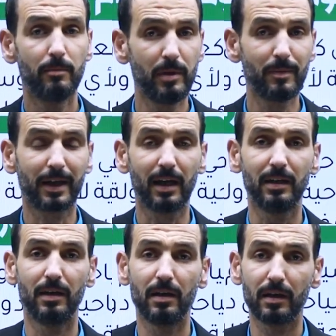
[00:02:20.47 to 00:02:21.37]
من مكان
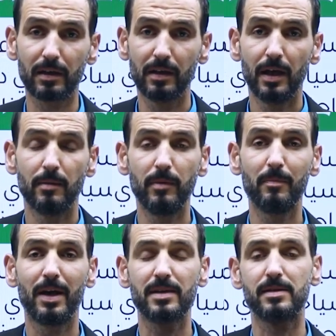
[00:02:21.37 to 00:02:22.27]
لاخر
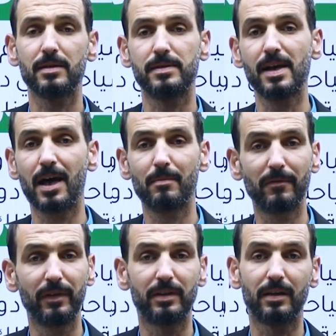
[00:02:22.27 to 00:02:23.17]
مما
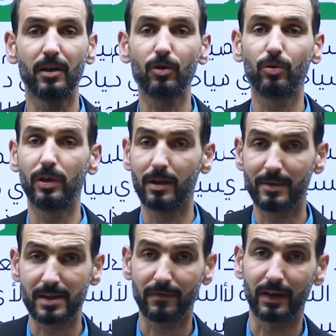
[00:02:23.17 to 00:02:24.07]
ساهم في التنقل الى
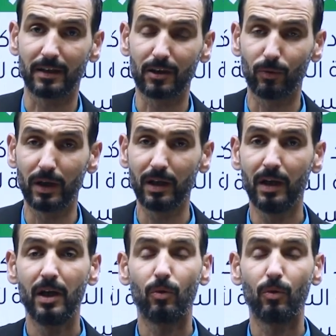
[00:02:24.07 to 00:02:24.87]
مسافات اطول